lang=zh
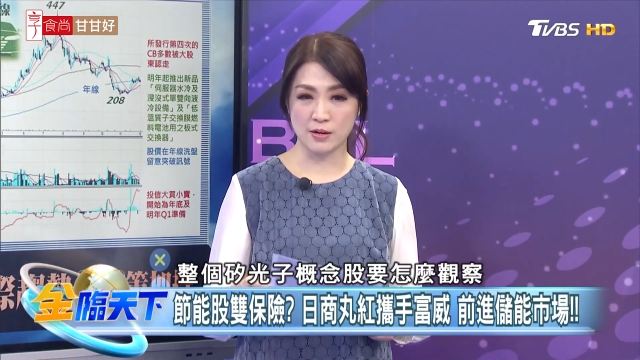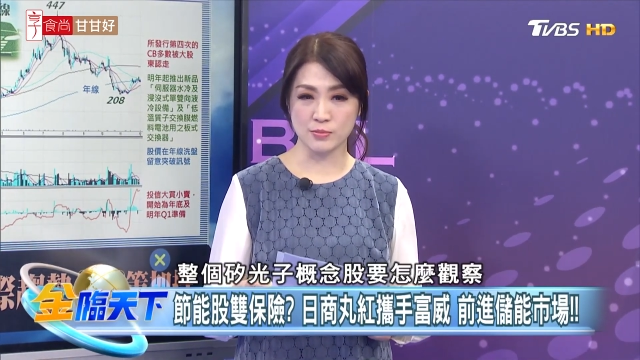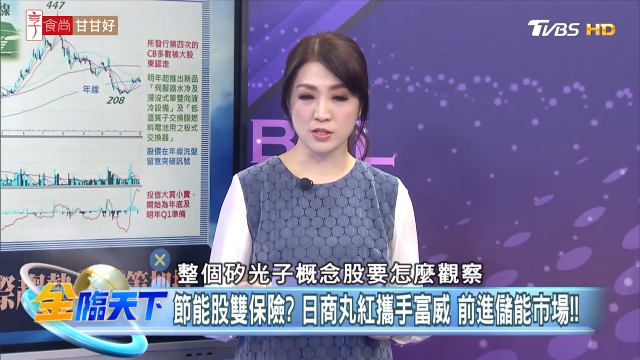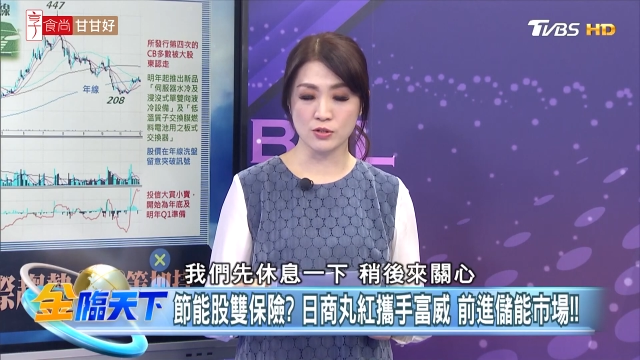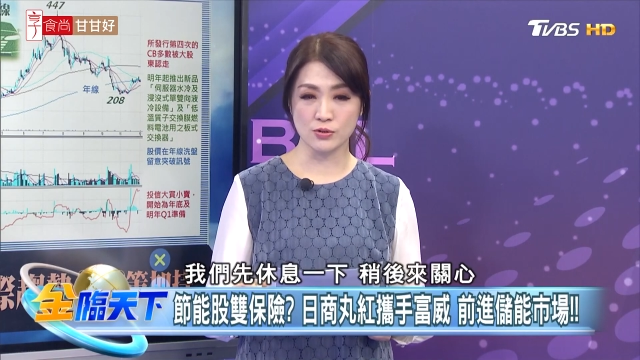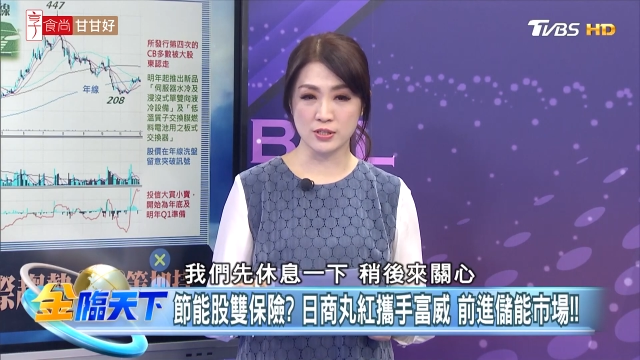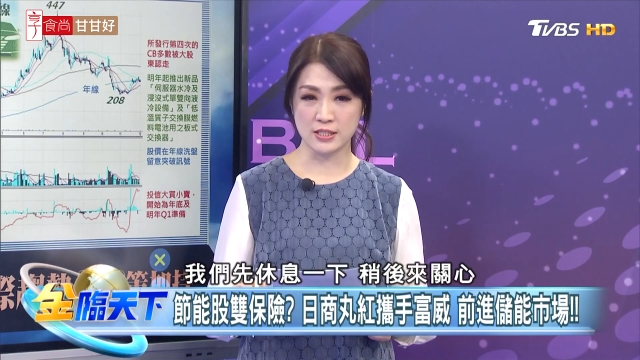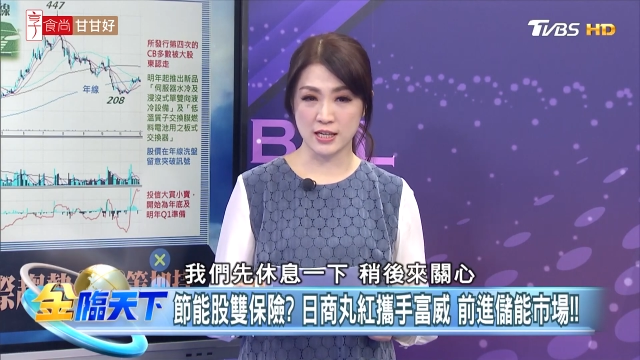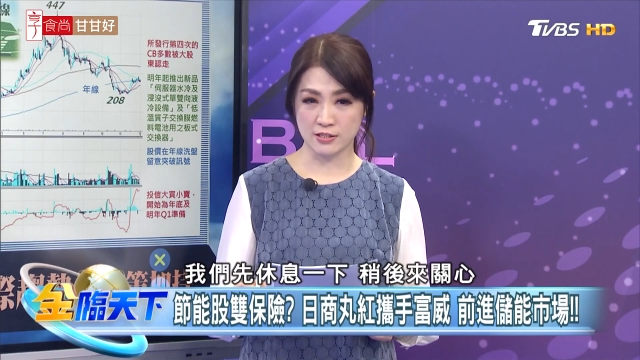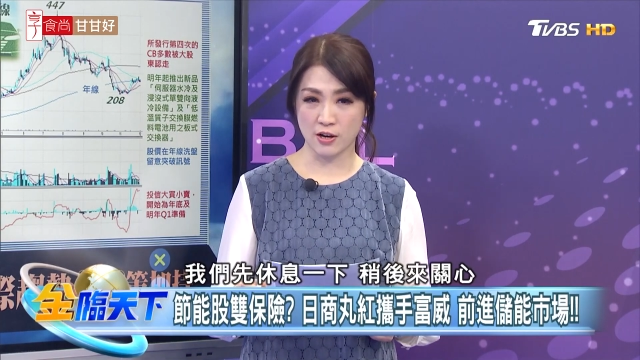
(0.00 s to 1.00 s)
我们先休息
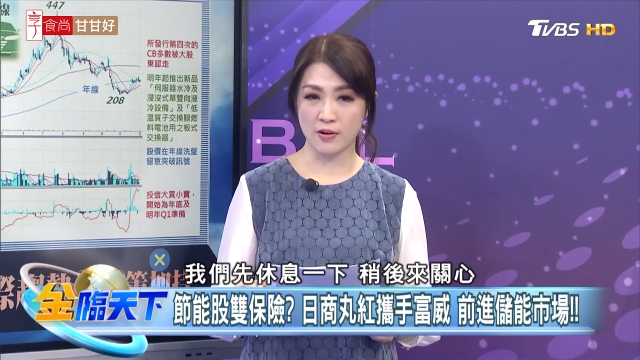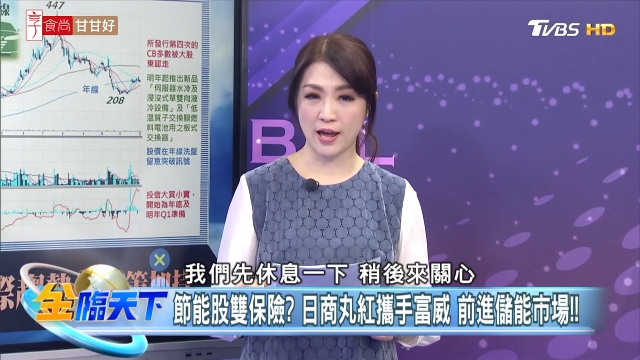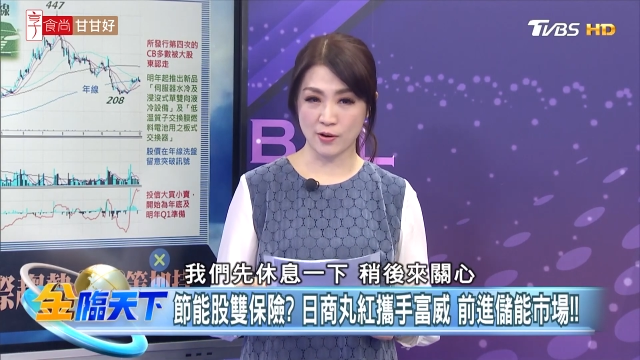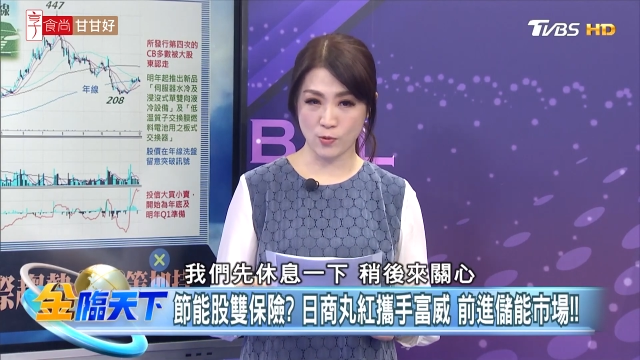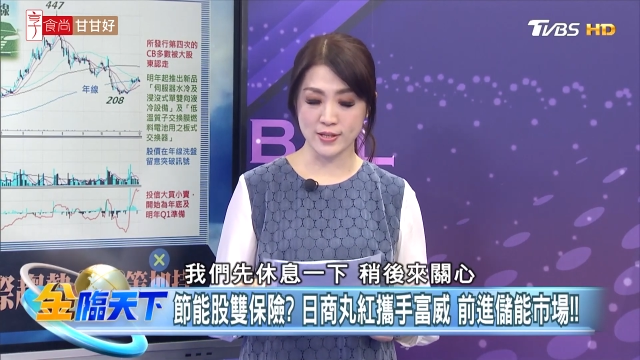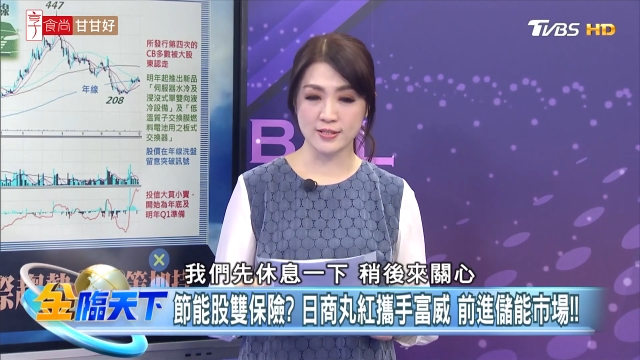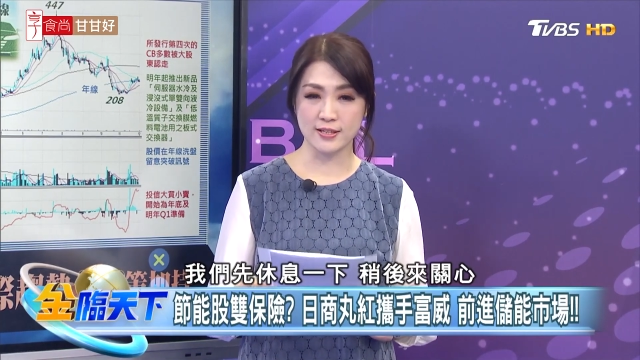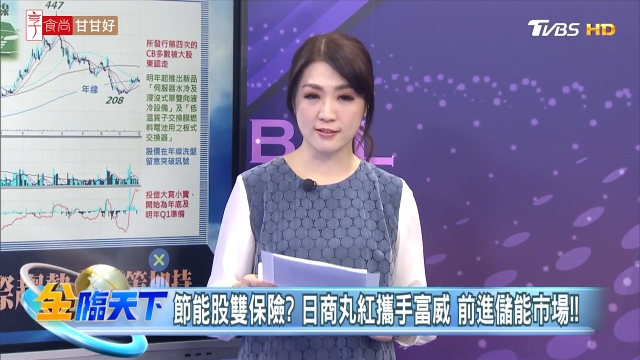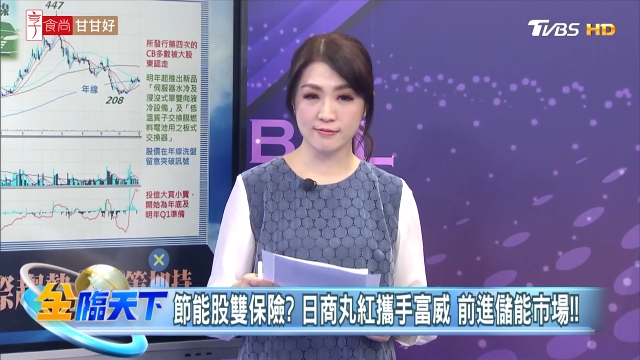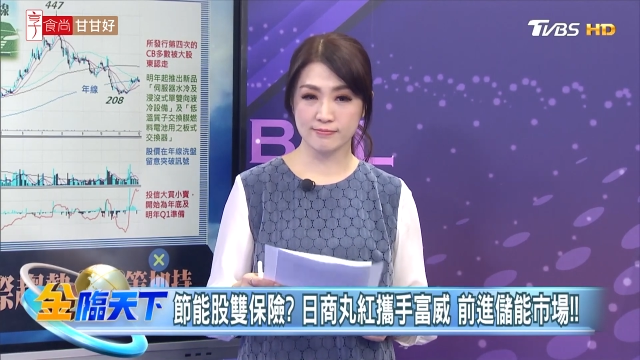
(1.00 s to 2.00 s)
一下，稍来关
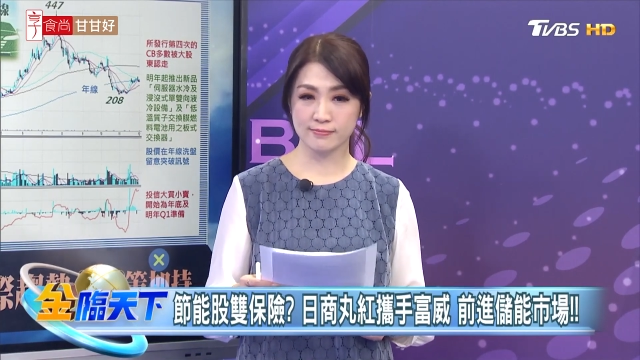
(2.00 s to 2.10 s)
心。